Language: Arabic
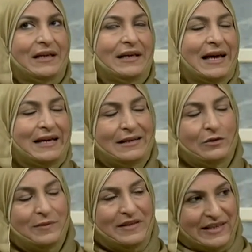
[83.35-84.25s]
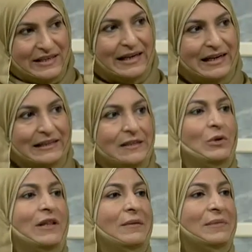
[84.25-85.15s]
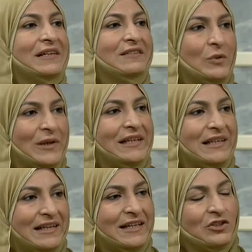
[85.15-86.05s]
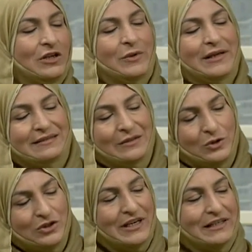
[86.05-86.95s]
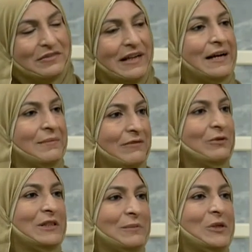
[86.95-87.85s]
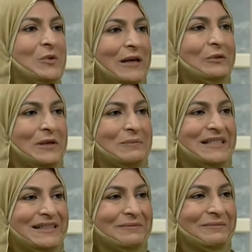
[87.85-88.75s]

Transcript: آه، هاي نبذة سريعة عن المنظمة الدولية للهجرة والتي أنشئت في العام 1951